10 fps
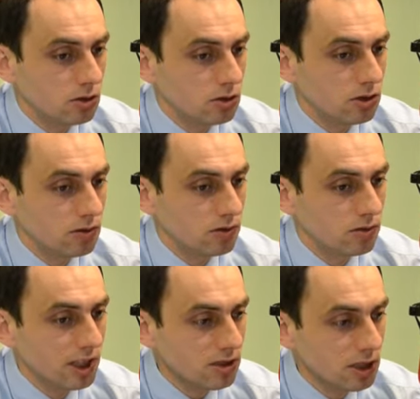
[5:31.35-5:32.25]
że
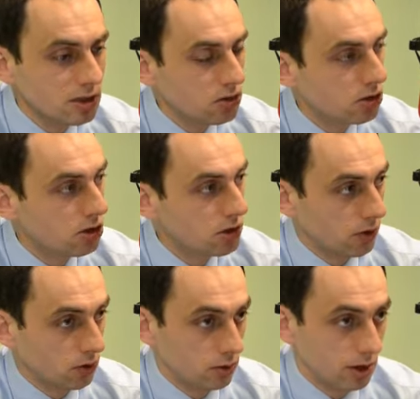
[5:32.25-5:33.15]
ważne jest to dziedzictwo,
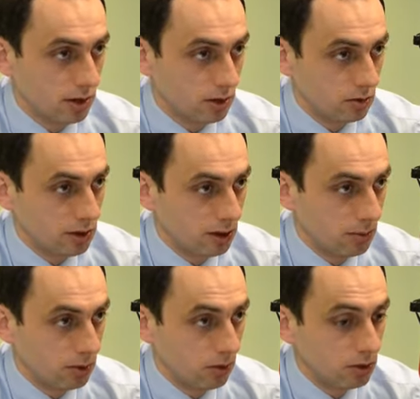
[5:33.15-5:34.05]
które, które tam
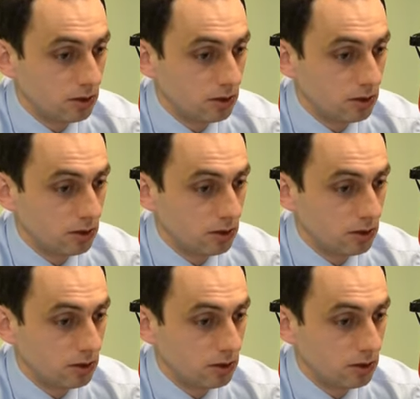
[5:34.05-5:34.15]
było.